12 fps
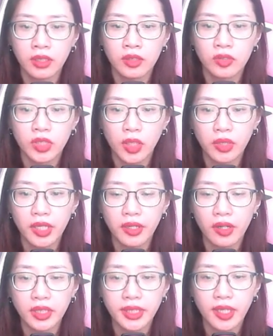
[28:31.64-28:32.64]
Sau khi
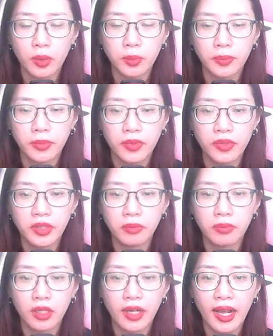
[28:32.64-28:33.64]
nói xong,
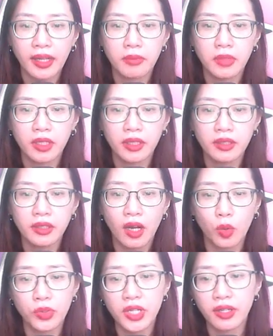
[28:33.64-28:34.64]
Dương Khai mới
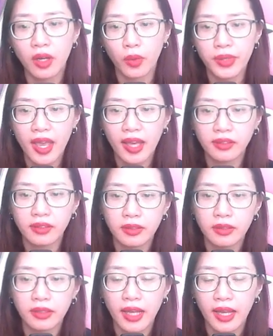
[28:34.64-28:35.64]
hậu tri hậu giác,
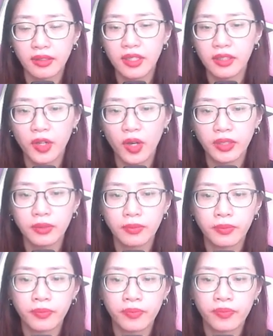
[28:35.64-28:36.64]
ngạc nhiên nói.
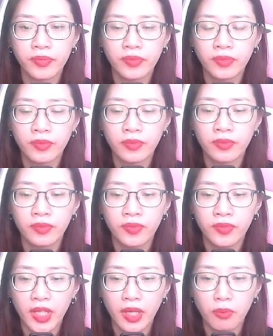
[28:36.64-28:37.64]

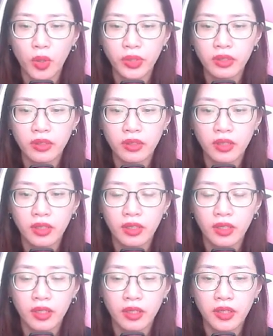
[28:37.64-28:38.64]
Tiền bối,
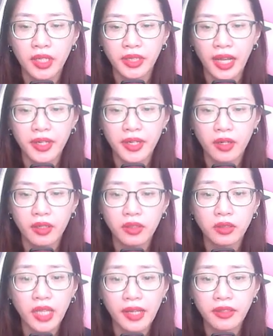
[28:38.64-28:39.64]
niên đại đó
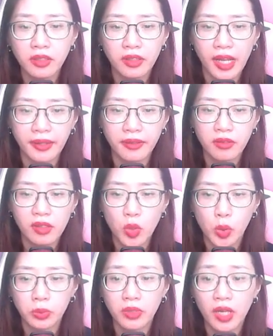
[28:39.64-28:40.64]
có Thái Hư Cảnh
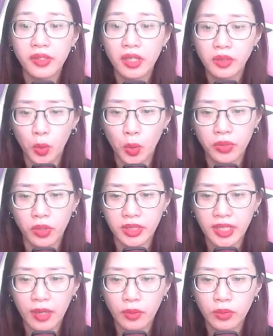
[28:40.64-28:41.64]
cùng thế giới thụ rồi
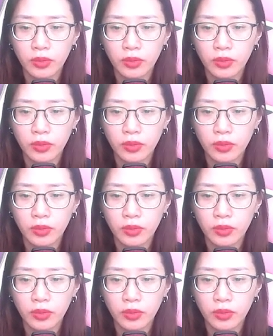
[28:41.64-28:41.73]
sao?